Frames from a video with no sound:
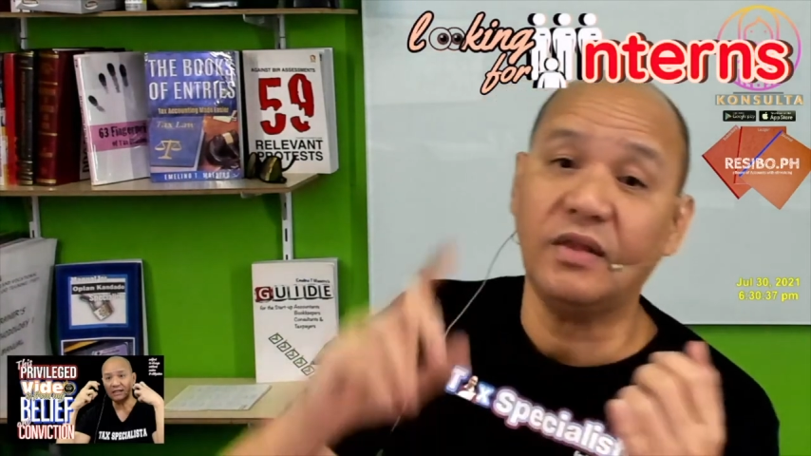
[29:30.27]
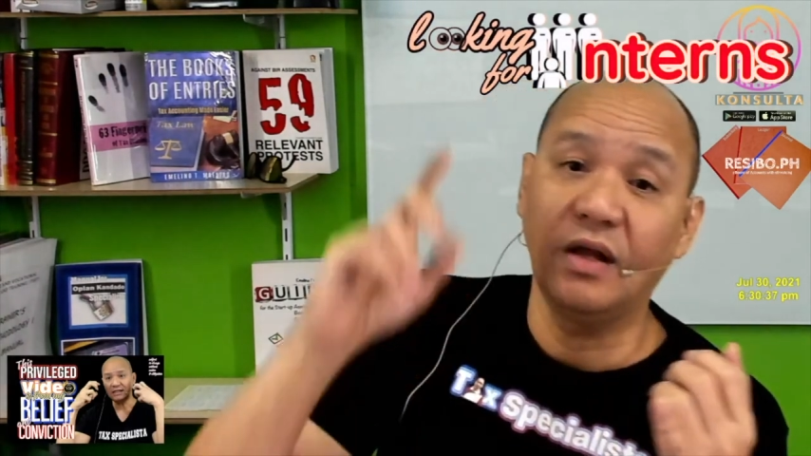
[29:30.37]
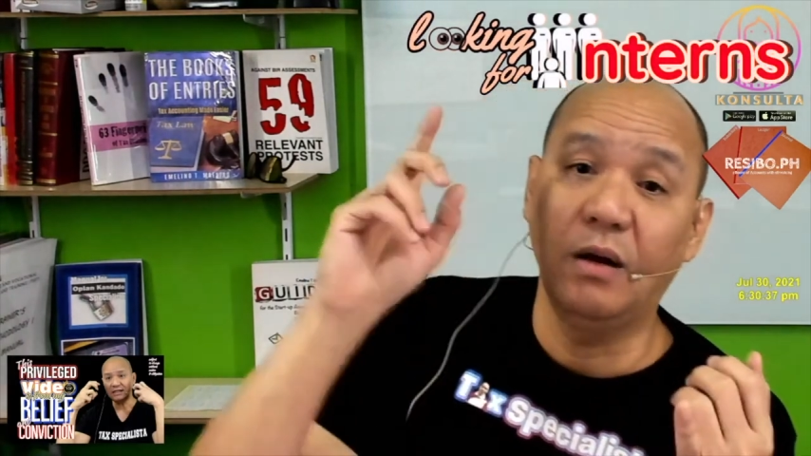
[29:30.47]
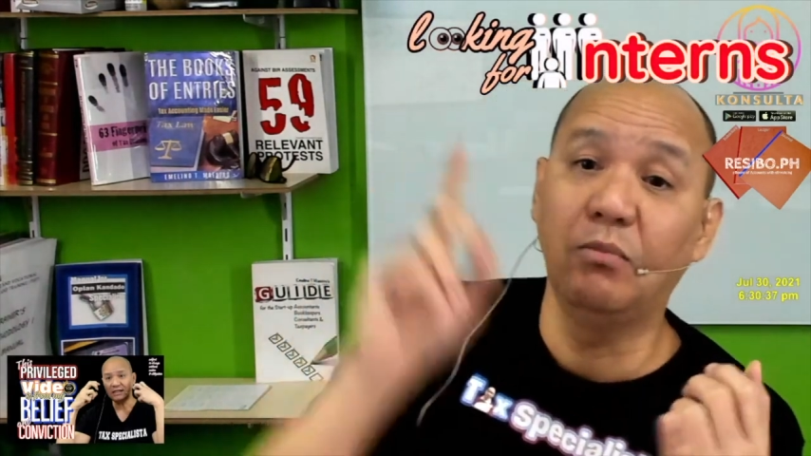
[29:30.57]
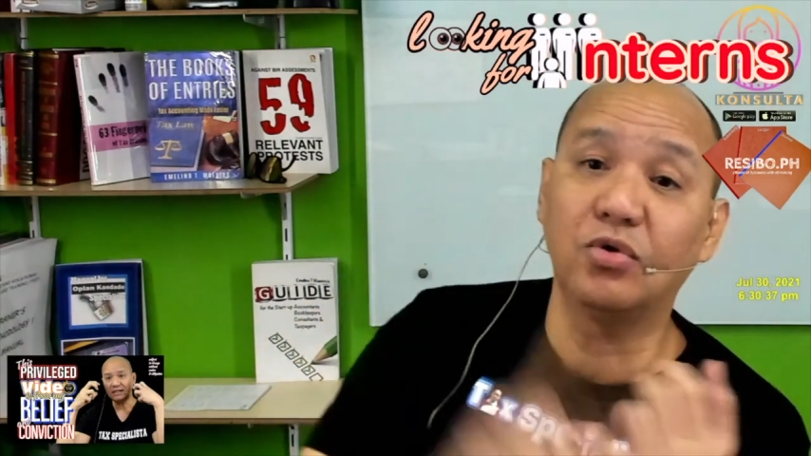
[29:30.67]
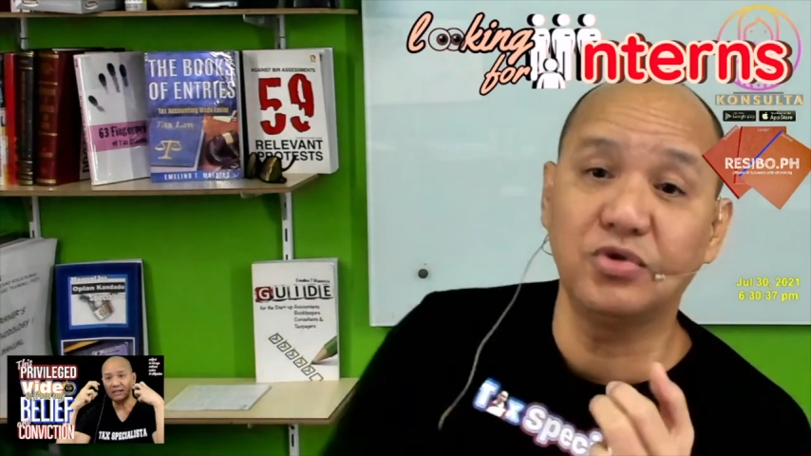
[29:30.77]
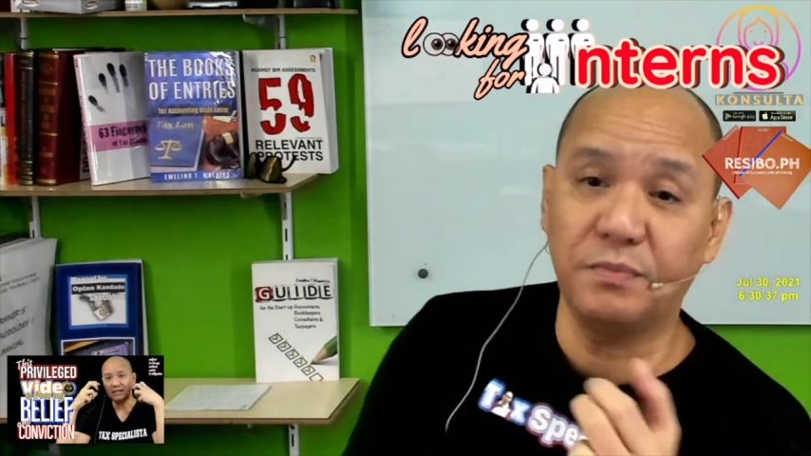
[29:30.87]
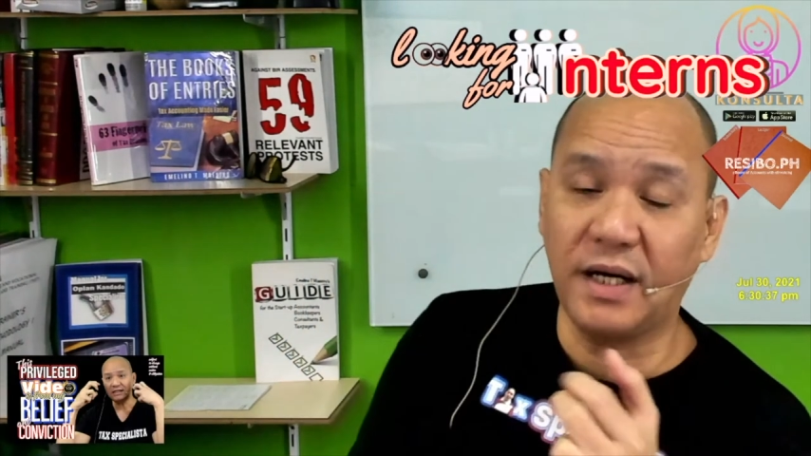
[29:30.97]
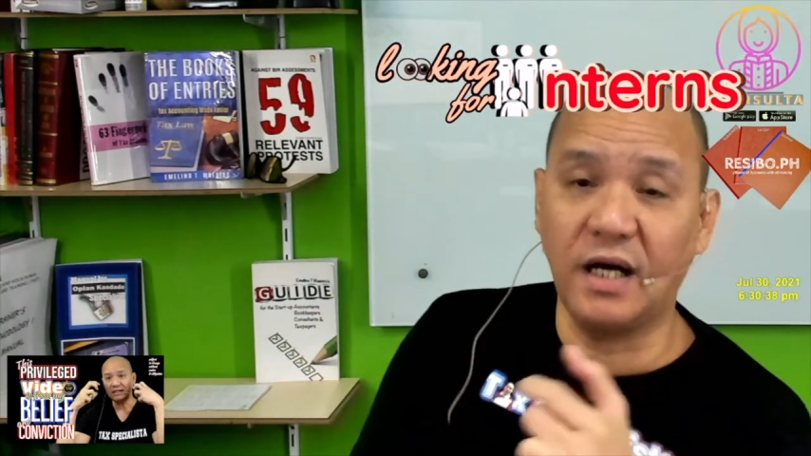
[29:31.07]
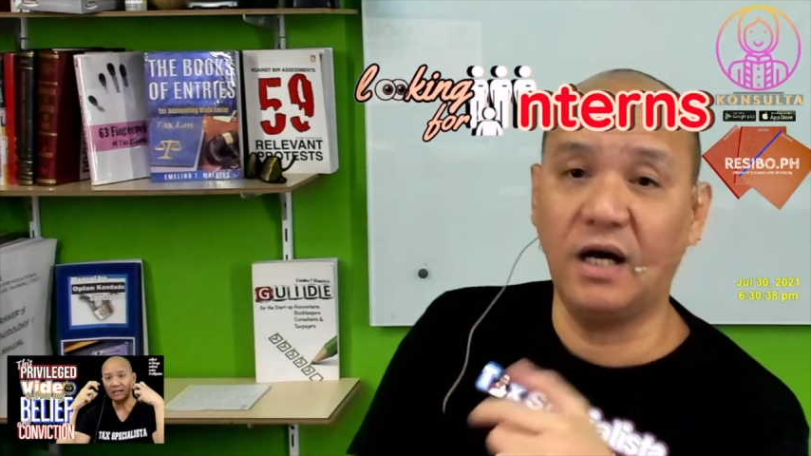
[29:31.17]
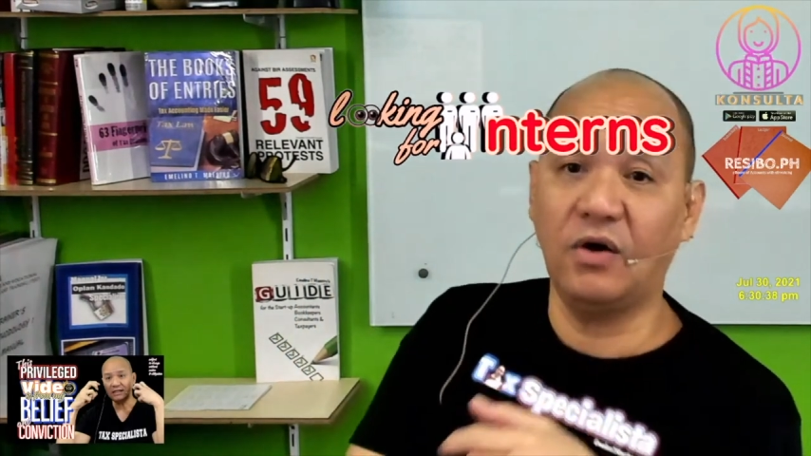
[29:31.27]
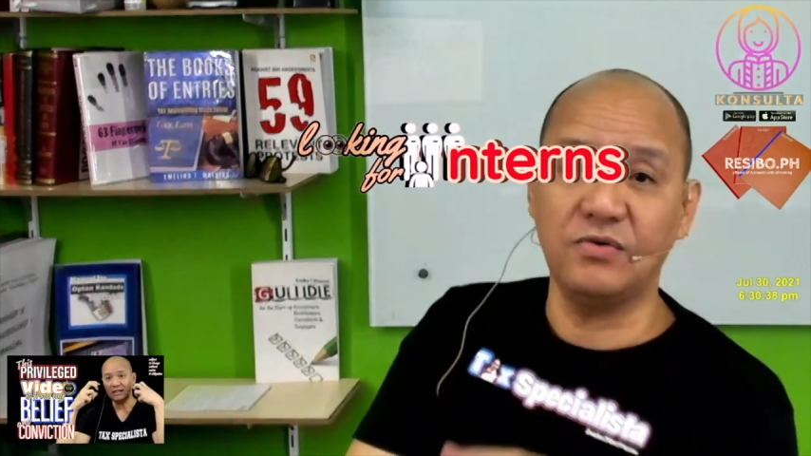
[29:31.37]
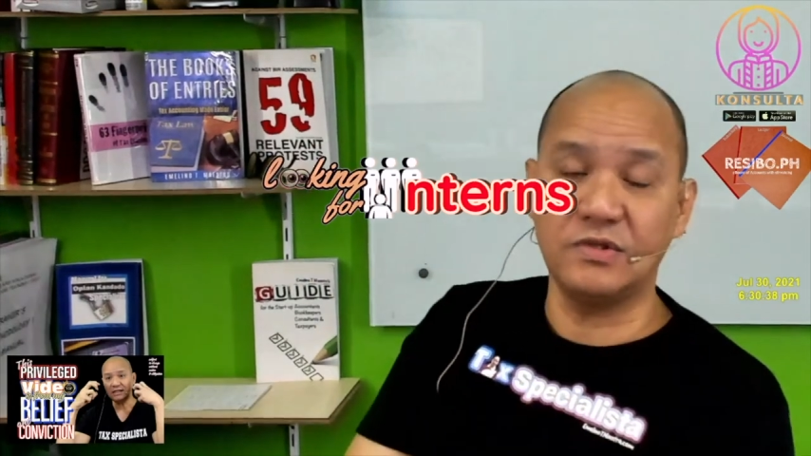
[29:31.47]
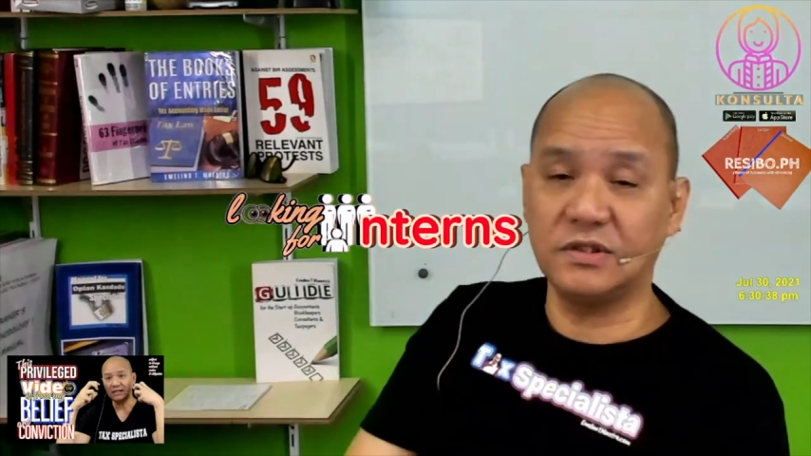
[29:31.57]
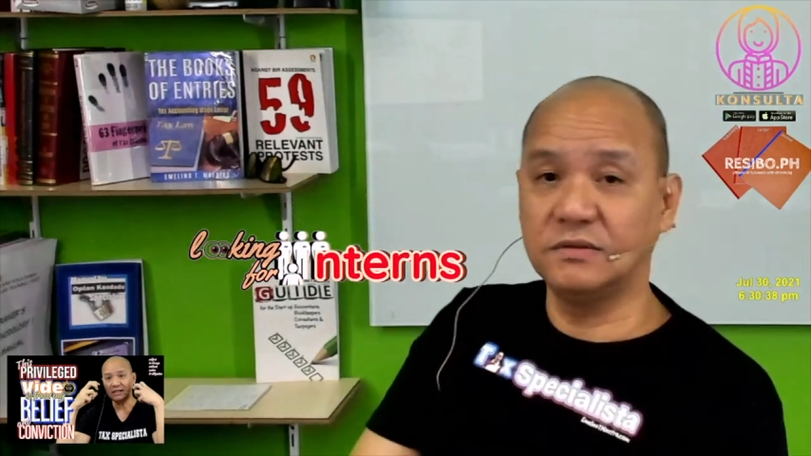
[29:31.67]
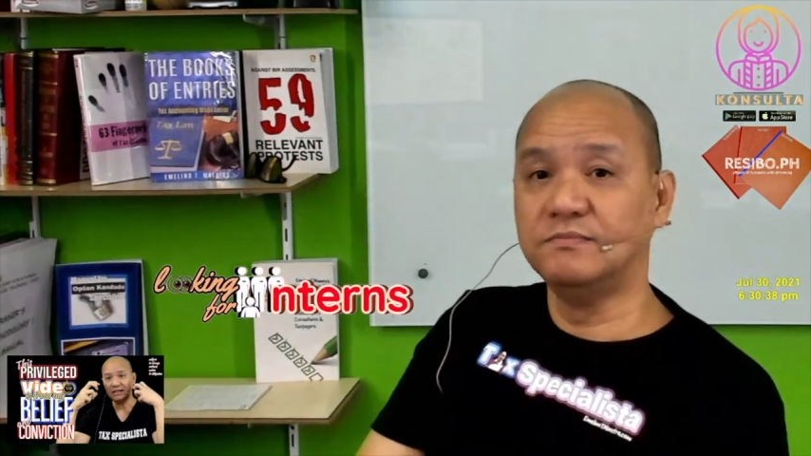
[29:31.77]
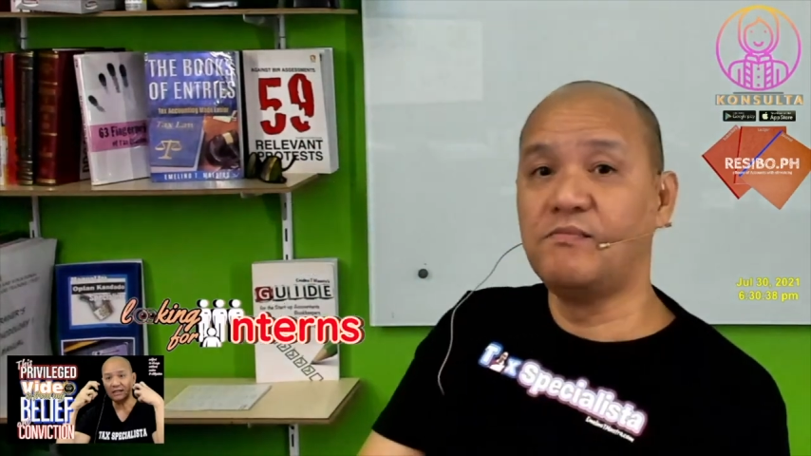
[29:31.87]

books of accounts.